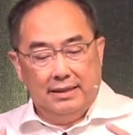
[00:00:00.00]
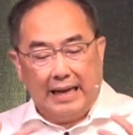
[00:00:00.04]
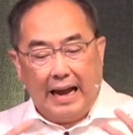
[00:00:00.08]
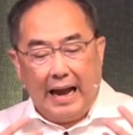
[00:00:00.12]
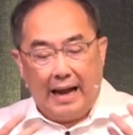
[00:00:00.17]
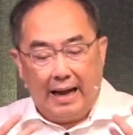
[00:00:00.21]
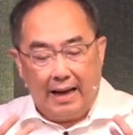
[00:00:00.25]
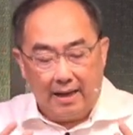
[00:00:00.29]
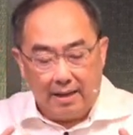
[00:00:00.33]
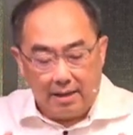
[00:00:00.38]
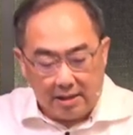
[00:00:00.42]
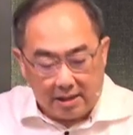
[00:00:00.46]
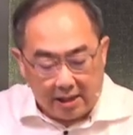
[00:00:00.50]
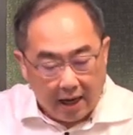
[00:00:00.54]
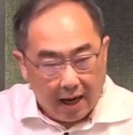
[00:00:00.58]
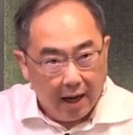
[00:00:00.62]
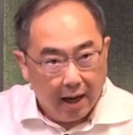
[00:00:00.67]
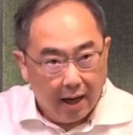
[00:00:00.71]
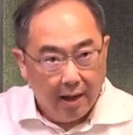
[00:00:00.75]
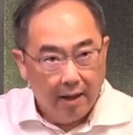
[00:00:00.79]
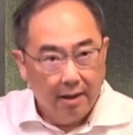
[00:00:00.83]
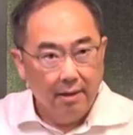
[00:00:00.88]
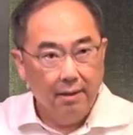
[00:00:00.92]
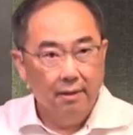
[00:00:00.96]
长
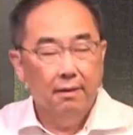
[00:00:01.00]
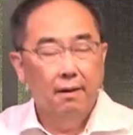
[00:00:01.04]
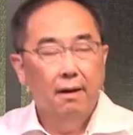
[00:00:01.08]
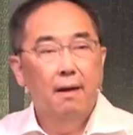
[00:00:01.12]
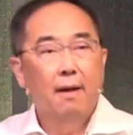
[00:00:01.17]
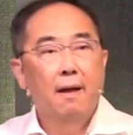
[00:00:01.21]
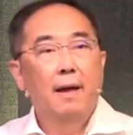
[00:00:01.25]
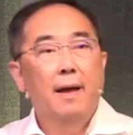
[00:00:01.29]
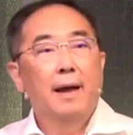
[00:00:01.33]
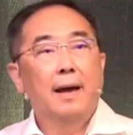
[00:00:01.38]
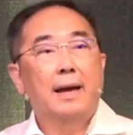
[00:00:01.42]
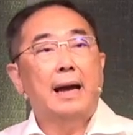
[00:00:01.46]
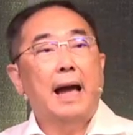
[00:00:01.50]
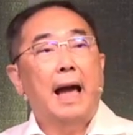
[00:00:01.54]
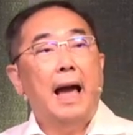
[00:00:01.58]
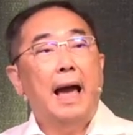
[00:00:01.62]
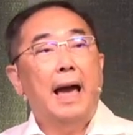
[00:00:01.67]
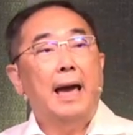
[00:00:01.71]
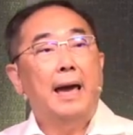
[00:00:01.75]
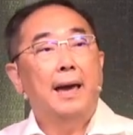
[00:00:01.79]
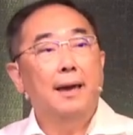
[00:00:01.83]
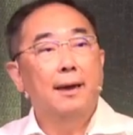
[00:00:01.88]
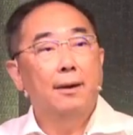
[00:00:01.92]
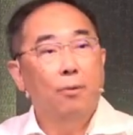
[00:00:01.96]
成、
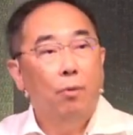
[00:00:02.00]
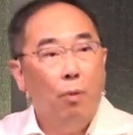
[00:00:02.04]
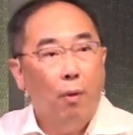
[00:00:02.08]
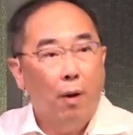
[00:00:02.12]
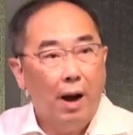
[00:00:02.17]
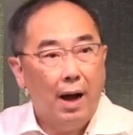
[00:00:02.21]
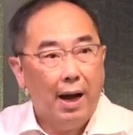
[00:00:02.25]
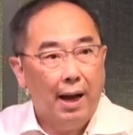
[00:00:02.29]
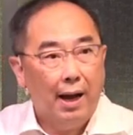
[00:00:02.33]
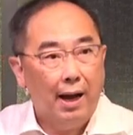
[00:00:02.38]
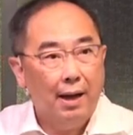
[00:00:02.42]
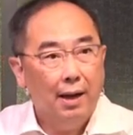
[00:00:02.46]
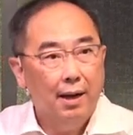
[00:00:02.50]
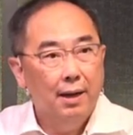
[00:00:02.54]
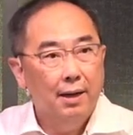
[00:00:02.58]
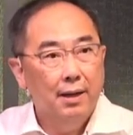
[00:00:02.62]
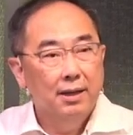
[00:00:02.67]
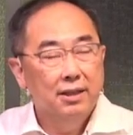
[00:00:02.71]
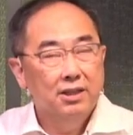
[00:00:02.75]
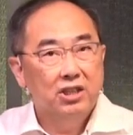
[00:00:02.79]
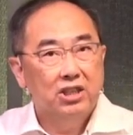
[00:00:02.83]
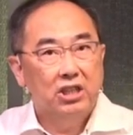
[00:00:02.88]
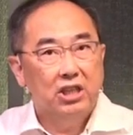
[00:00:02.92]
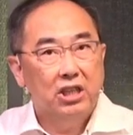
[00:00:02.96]
开花、
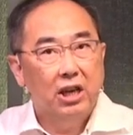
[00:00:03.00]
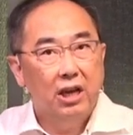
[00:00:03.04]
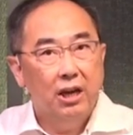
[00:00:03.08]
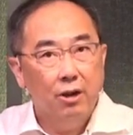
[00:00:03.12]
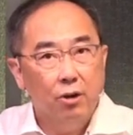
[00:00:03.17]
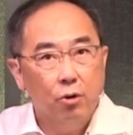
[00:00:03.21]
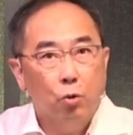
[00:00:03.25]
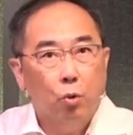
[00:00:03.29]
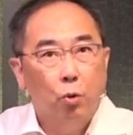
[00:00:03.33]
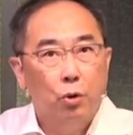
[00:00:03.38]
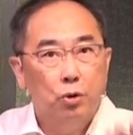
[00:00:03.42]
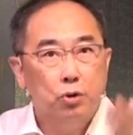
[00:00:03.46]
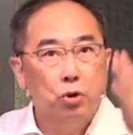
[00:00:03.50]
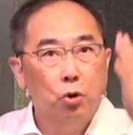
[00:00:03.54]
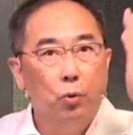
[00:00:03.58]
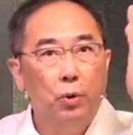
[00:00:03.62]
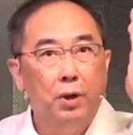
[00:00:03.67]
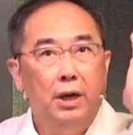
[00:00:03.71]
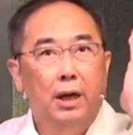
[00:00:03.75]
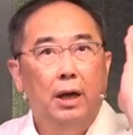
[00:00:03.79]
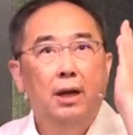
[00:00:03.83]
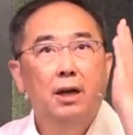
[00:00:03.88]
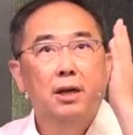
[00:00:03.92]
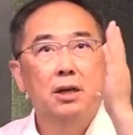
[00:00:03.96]
结果，就
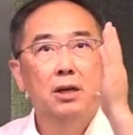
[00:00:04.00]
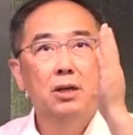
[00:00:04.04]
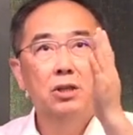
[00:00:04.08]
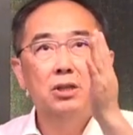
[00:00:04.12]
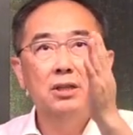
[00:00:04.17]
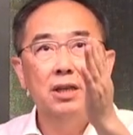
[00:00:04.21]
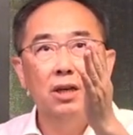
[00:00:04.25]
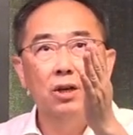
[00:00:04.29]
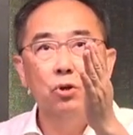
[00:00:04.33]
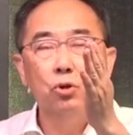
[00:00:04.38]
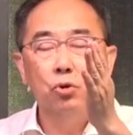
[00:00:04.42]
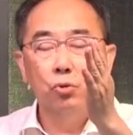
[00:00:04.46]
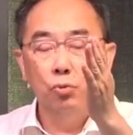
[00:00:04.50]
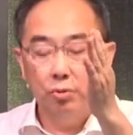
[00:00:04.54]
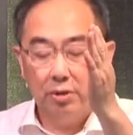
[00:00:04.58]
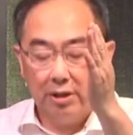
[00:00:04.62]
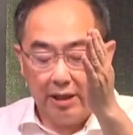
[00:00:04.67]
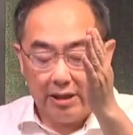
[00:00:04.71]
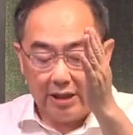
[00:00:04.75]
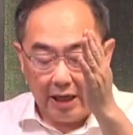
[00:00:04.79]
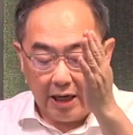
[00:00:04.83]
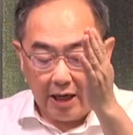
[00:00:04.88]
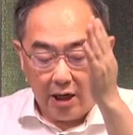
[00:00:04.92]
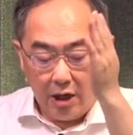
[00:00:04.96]
会生出
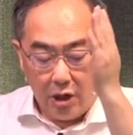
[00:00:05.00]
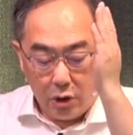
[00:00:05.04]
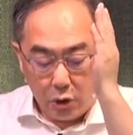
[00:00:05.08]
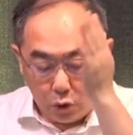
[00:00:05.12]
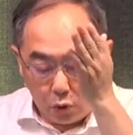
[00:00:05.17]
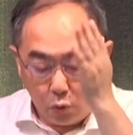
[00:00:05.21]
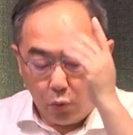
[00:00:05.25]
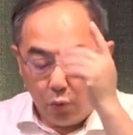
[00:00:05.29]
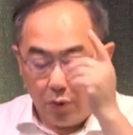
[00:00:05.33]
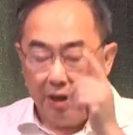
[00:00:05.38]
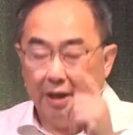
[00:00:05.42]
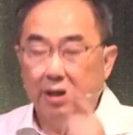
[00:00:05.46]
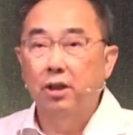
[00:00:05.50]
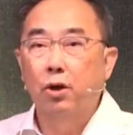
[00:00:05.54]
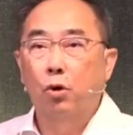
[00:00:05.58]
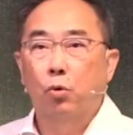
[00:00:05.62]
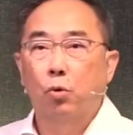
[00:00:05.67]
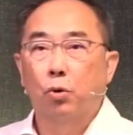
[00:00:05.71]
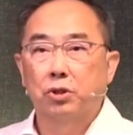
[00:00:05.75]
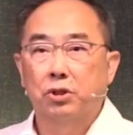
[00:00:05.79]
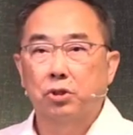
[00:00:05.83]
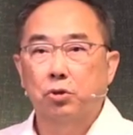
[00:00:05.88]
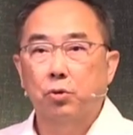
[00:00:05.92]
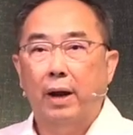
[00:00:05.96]
这些属灵的
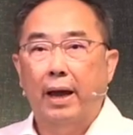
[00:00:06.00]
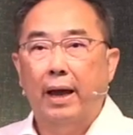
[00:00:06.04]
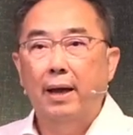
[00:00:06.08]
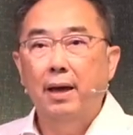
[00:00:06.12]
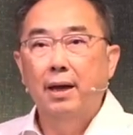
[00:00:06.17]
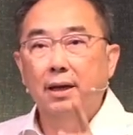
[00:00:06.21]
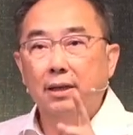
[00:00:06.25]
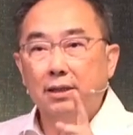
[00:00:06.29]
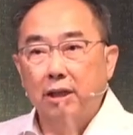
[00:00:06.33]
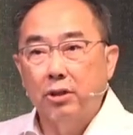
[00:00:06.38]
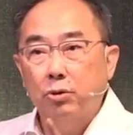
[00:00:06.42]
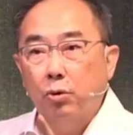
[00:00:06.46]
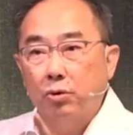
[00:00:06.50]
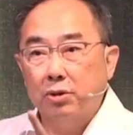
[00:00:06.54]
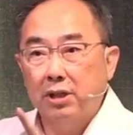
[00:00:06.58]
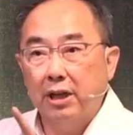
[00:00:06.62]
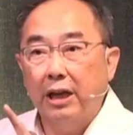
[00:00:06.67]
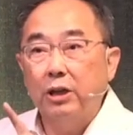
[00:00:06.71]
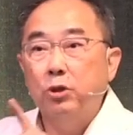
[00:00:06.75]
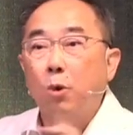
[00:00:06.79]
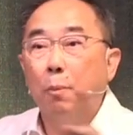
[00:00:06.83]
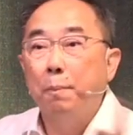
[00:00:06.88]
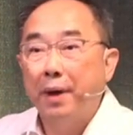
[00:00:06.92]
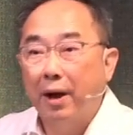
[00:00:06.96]
果子出来。这种是
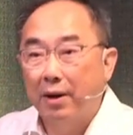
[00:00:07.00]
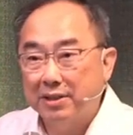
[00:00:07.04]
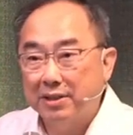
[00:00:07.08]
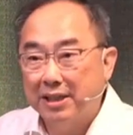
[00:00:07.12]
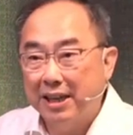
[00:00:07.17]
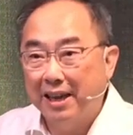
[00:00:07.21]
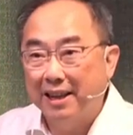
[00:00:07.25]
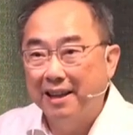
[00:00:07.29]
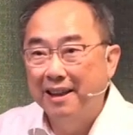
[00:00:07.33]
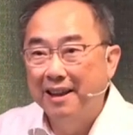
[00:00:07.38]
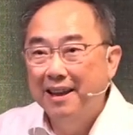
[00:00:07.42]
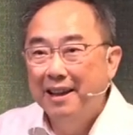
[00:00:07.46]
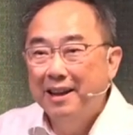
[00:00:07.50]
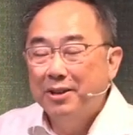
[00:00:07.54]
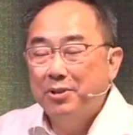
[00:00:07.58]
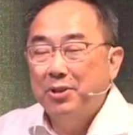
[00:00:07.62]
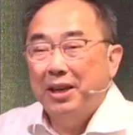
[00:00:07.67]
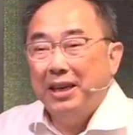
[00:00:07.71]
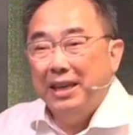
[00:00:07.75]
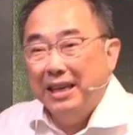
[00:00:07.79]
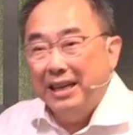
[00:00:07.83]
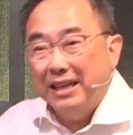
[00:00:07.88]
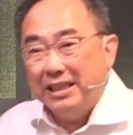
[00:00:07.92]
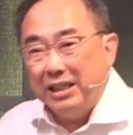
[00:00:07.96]
一种表现，是
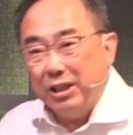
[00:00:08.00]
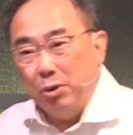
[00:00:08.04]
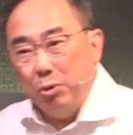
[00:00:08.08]
一个